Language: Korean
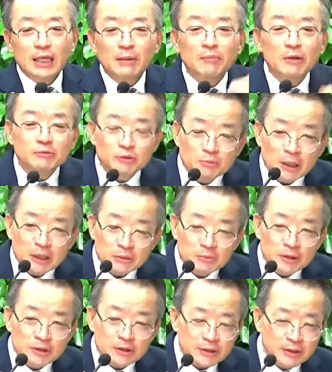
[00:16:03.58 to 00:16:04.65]
말씀
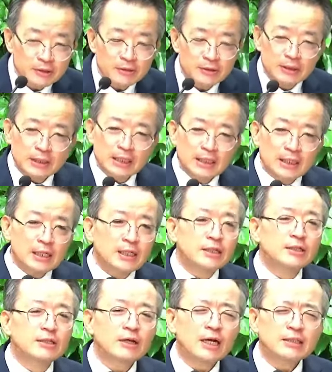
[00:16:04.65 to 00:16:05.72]
말씀드렸어요. 그걸
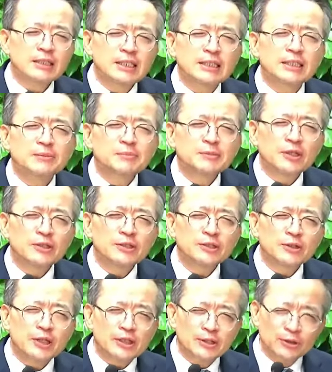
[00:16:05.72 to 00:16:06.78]
한 20년 전에
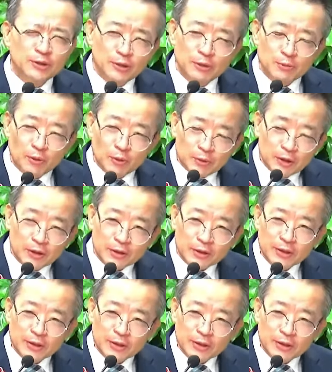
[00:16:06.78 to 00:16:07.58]
그런 걸 보면